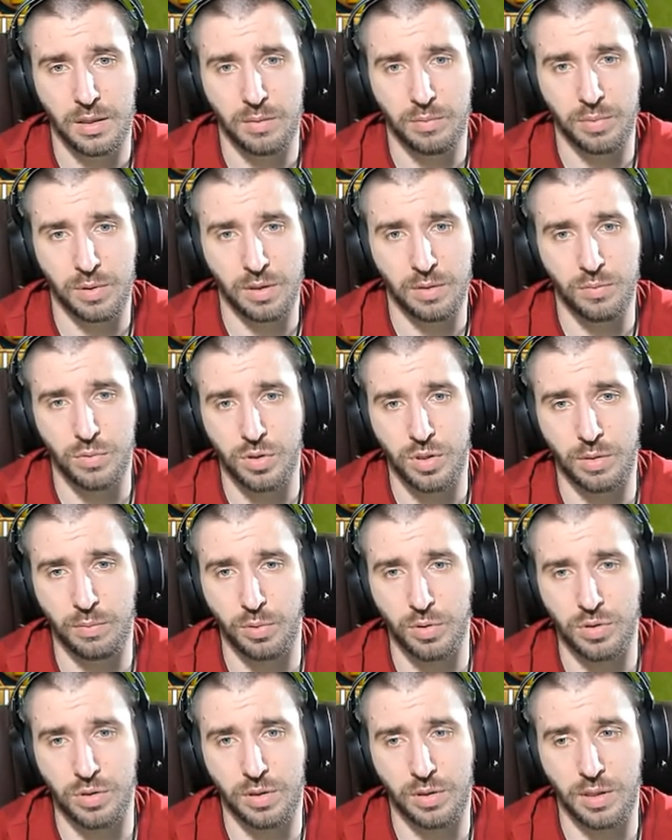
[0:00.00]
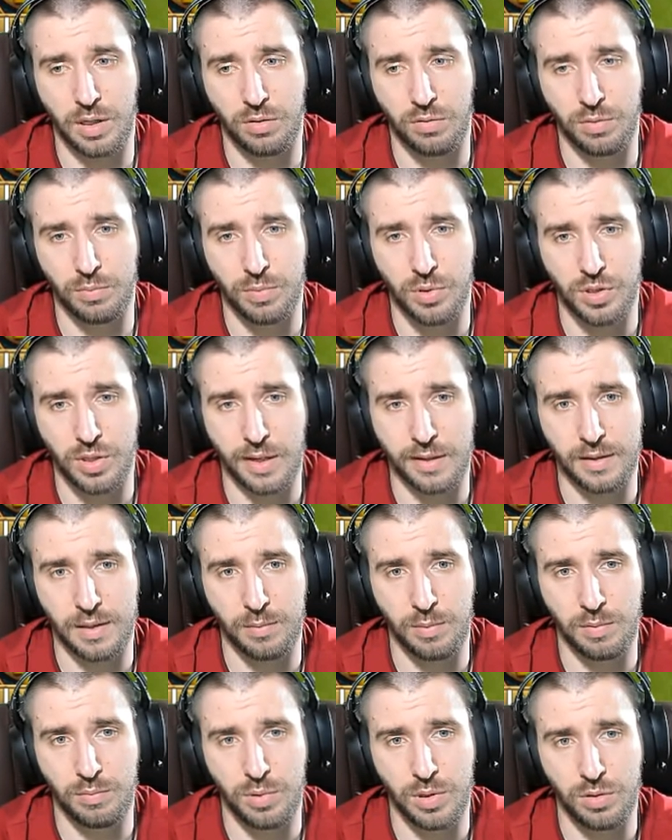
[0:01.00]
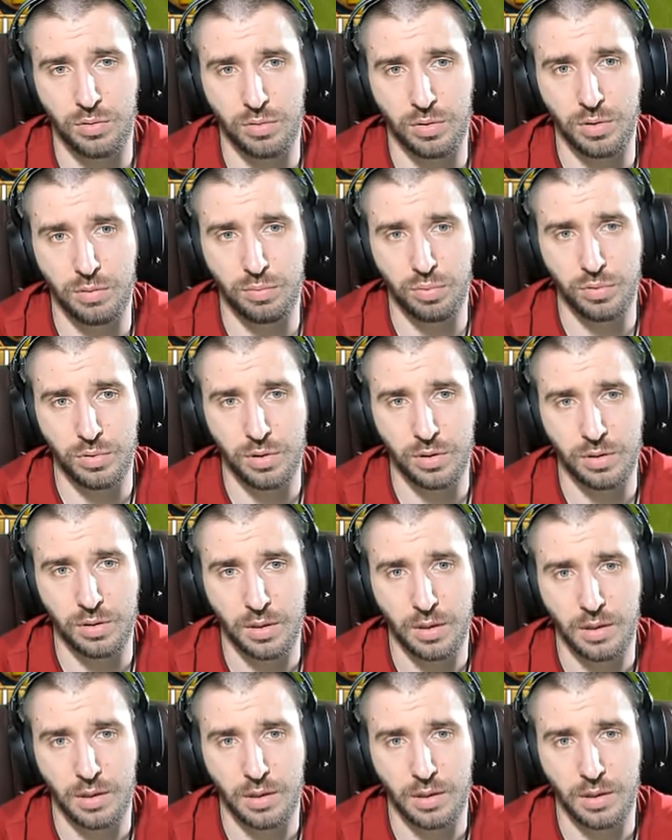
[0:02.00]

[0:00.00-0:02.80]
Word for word: Потому что просто так он бежать там и бить он не будет.